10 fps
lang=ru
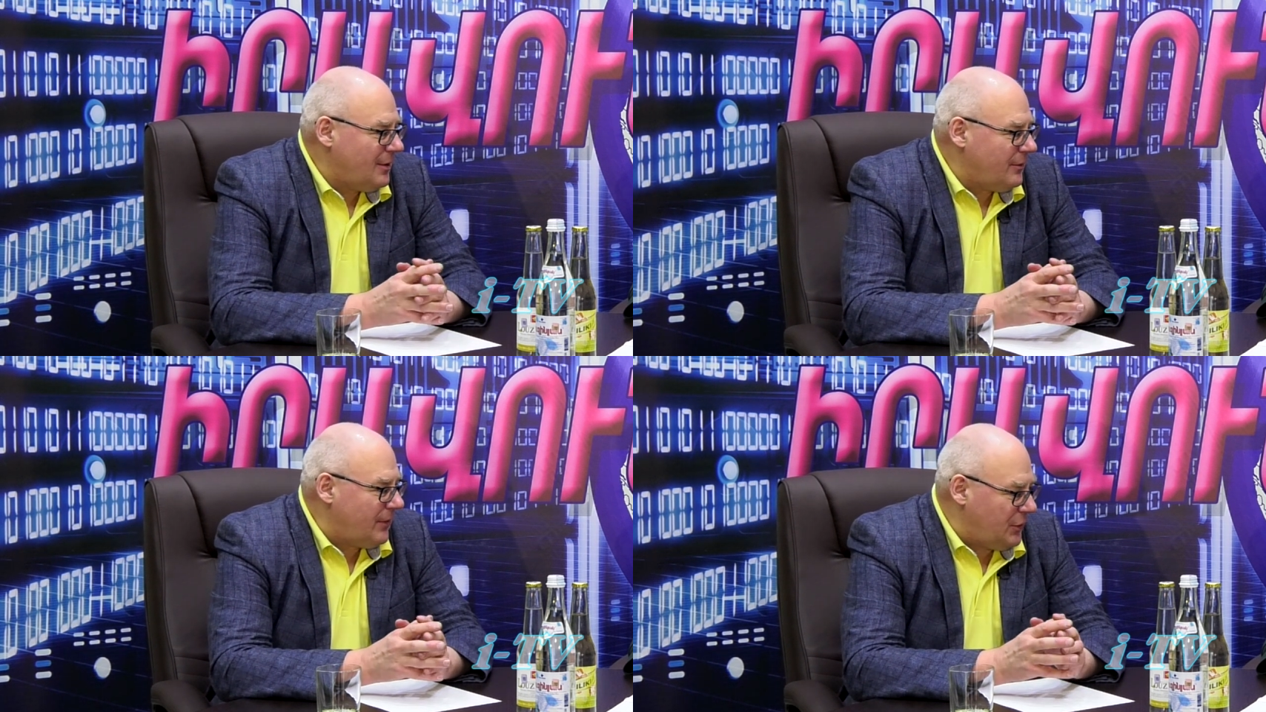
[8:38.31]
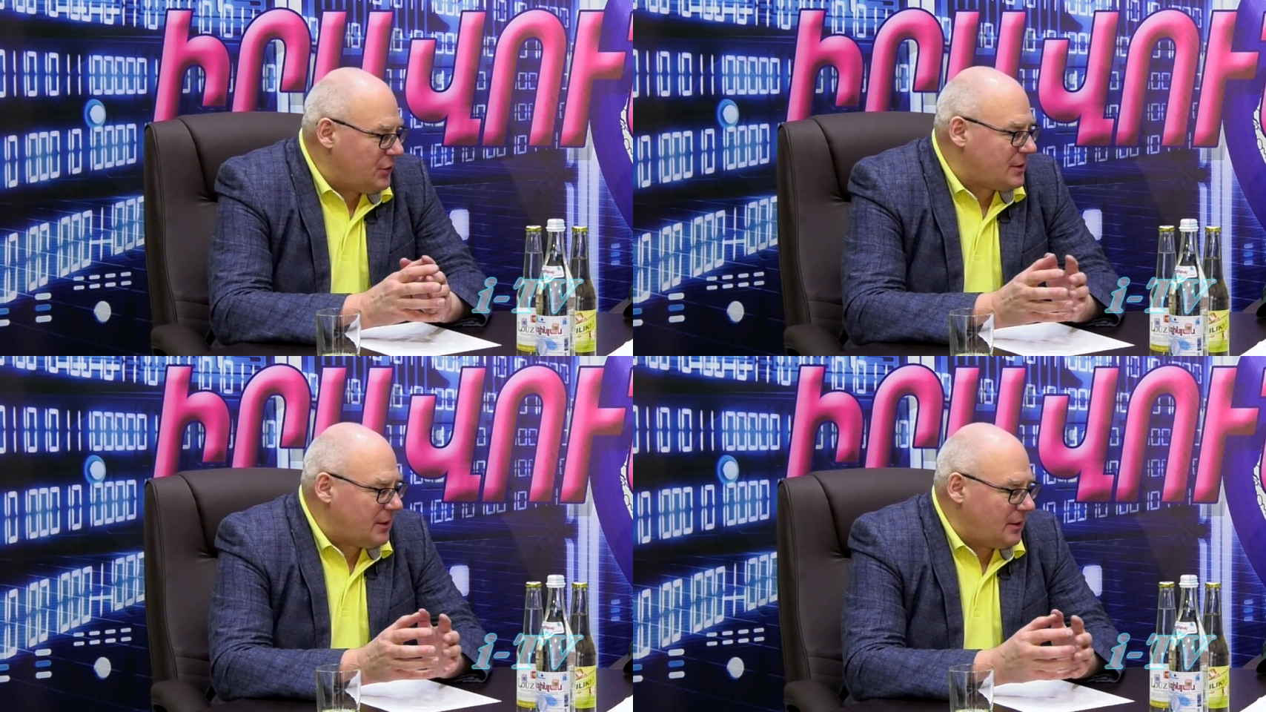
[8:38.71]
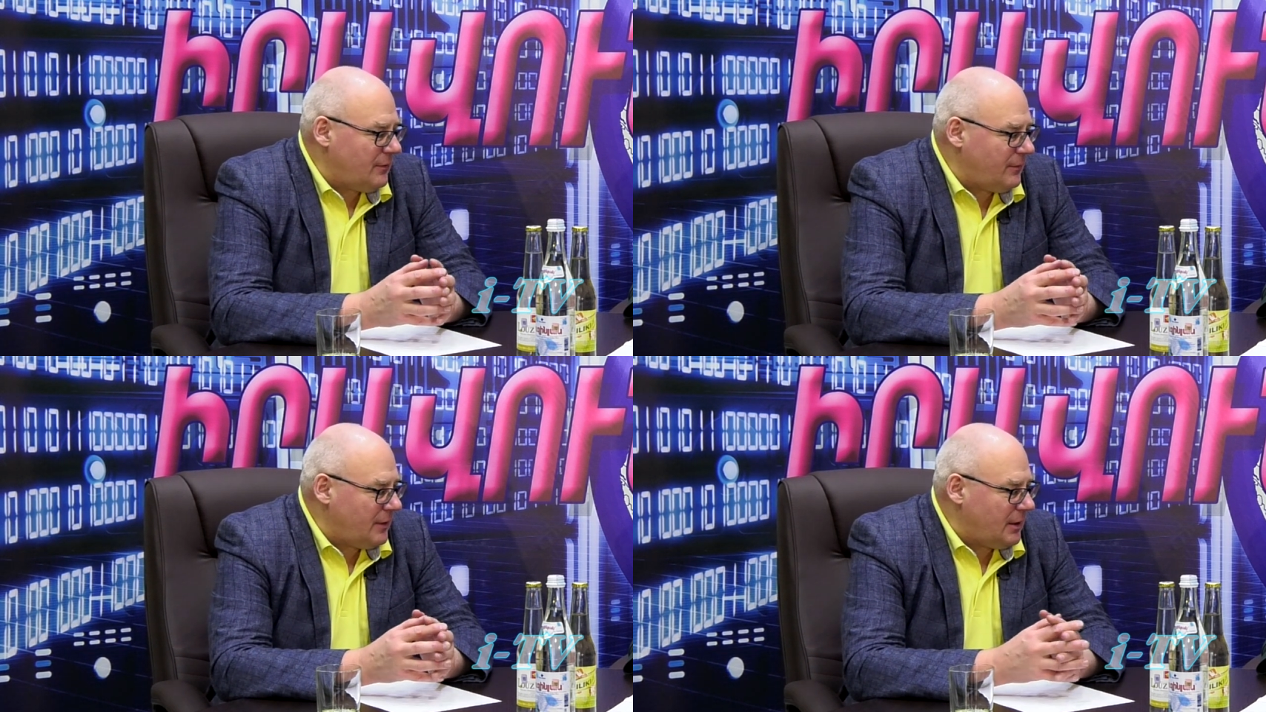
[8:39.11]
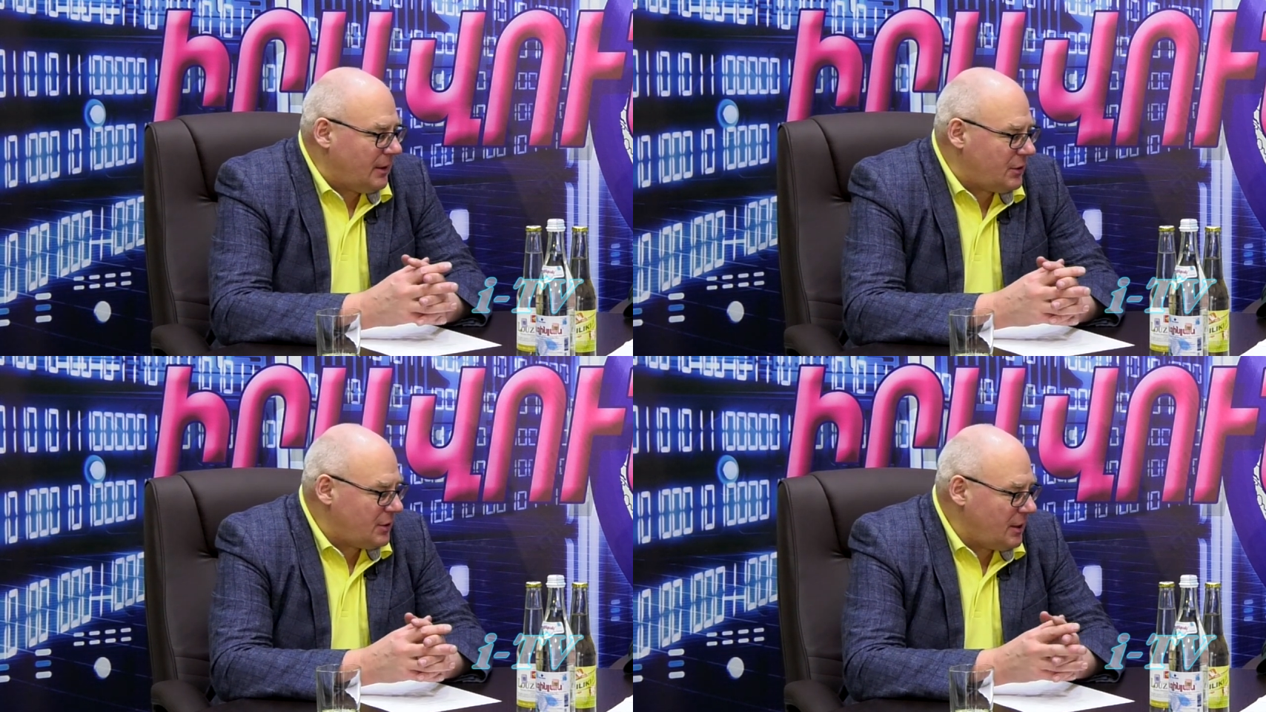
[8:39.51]
фактически да, в
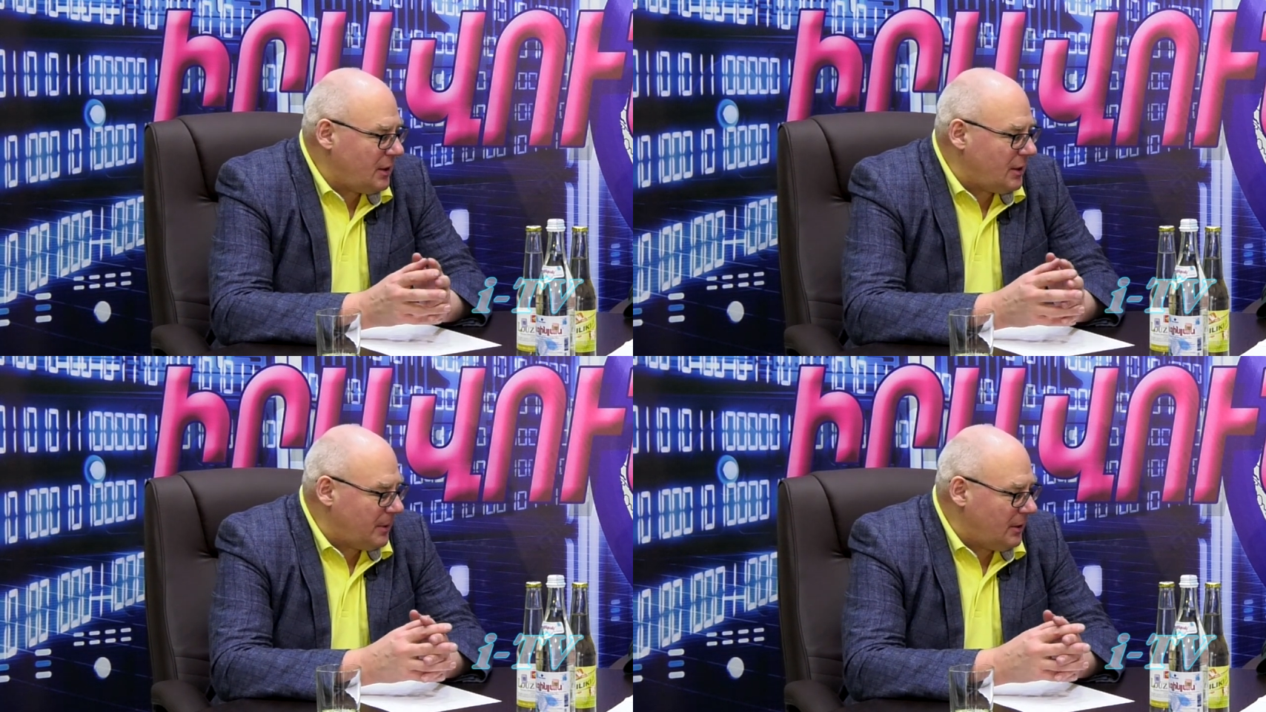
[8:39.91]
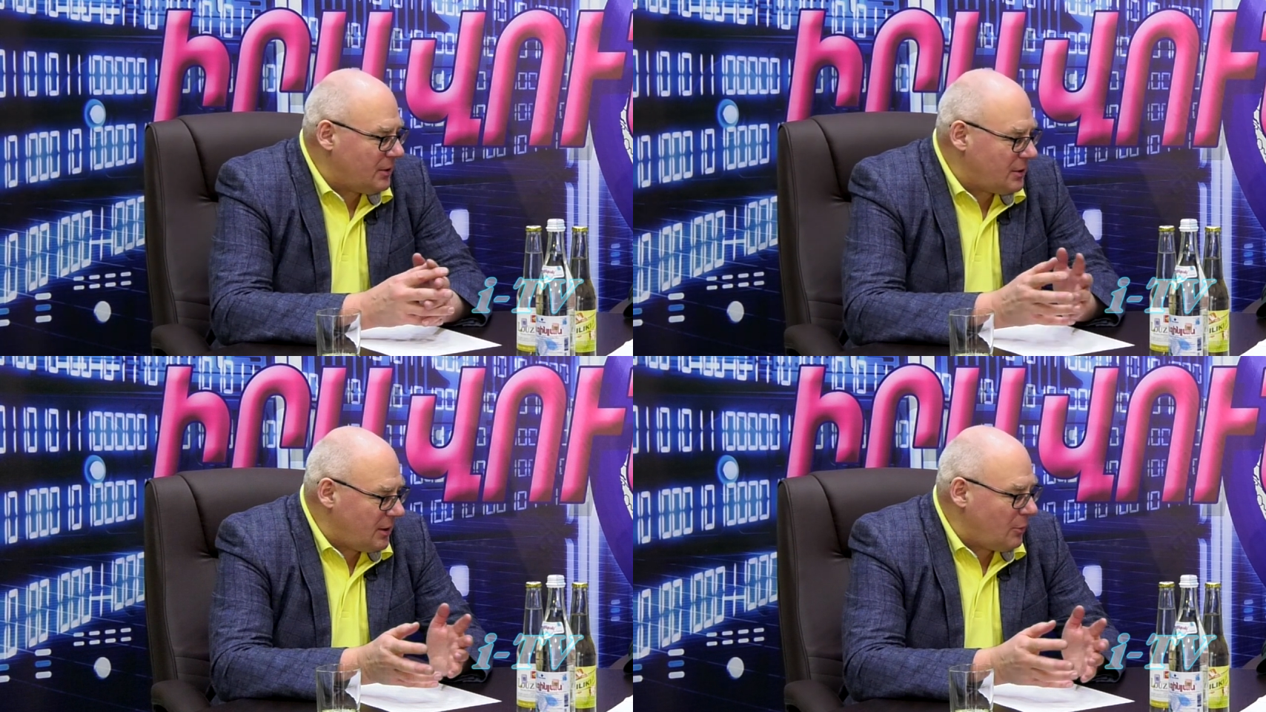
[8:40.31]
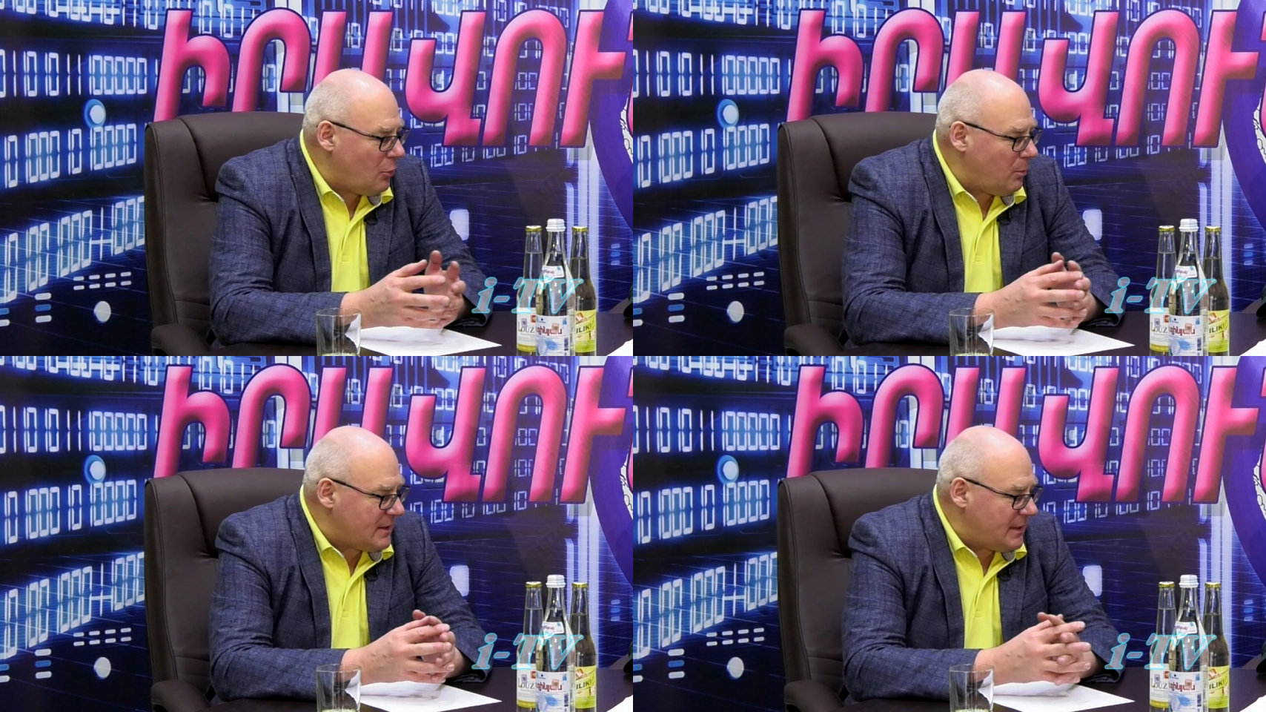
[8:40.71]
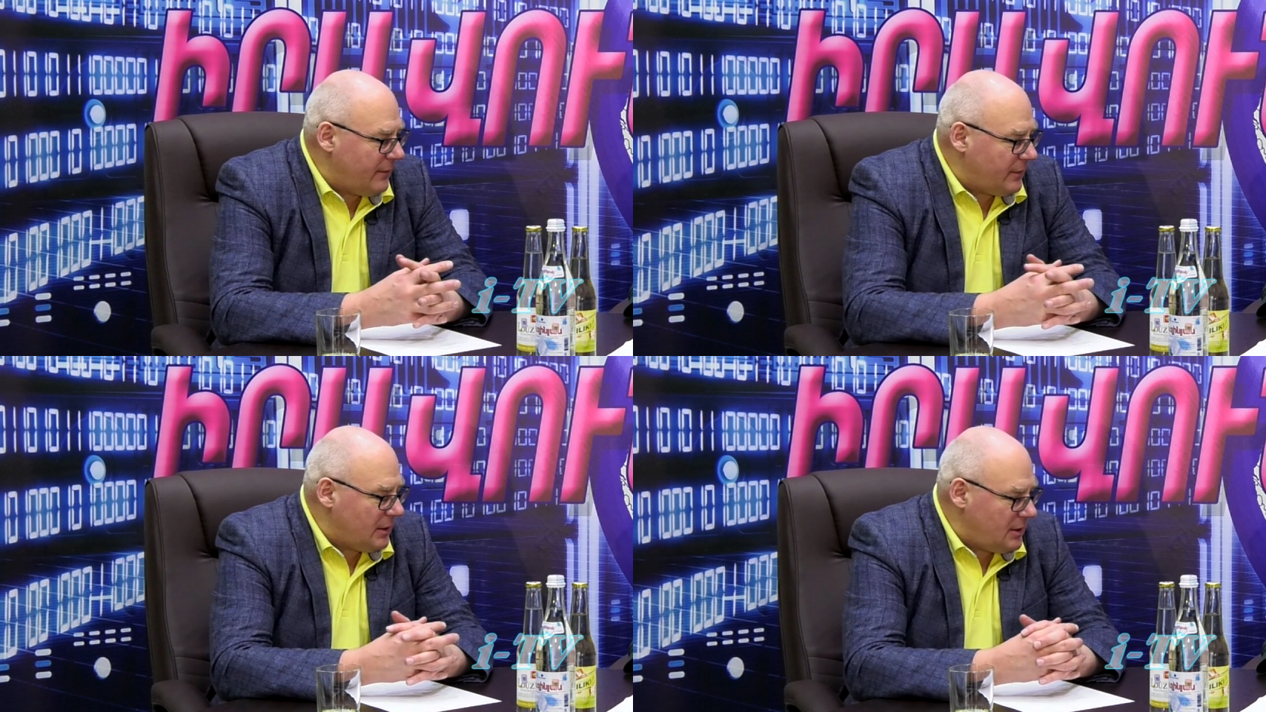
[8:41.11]
решениях, предложениях о
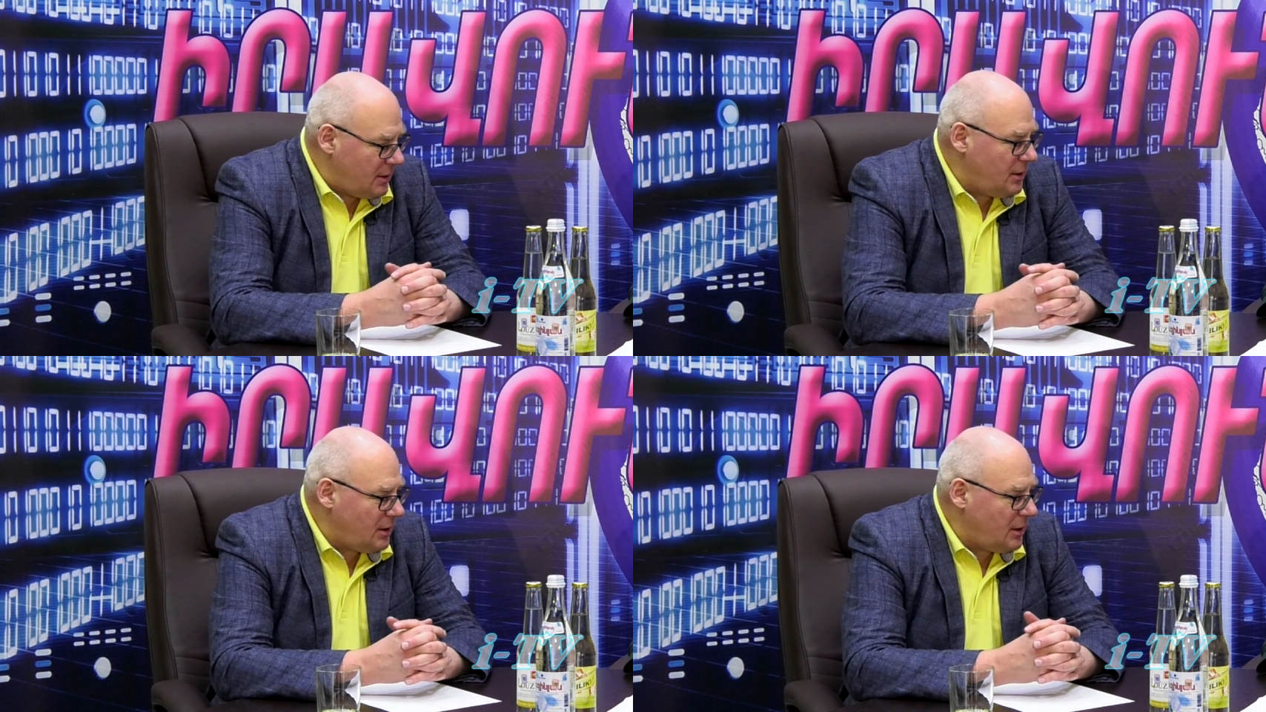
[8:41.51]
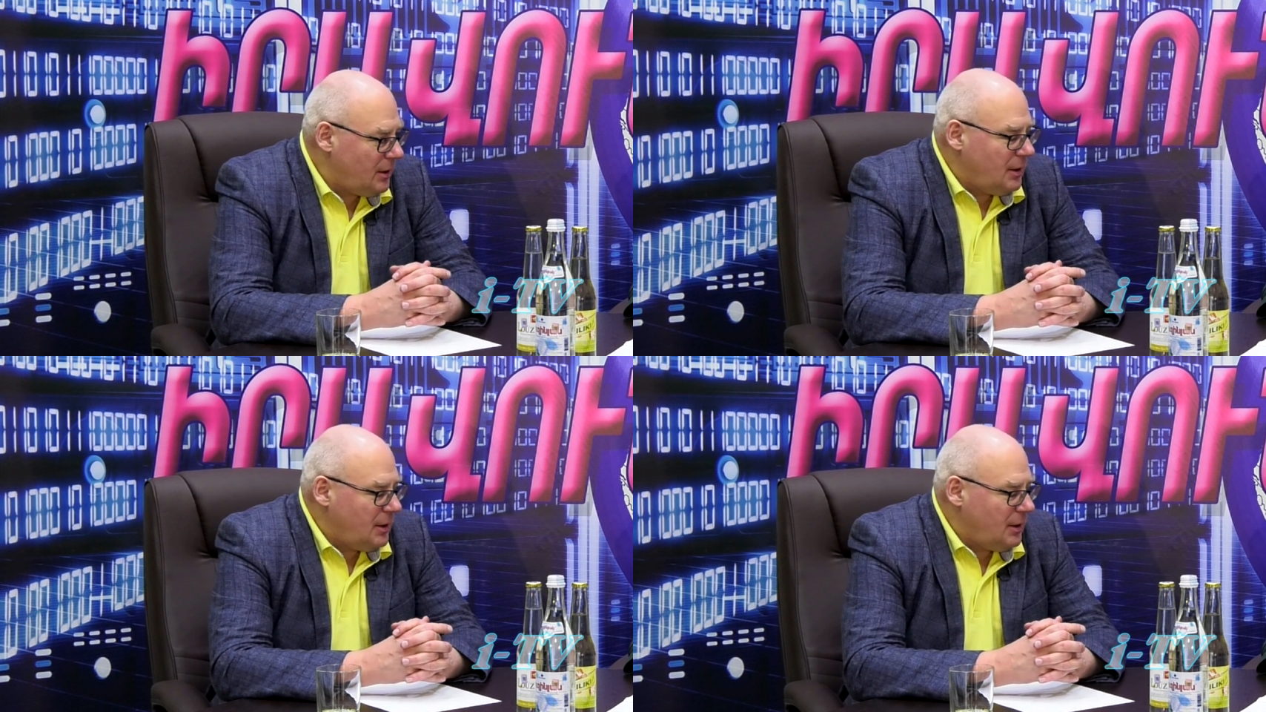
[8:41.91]
поставке техники э,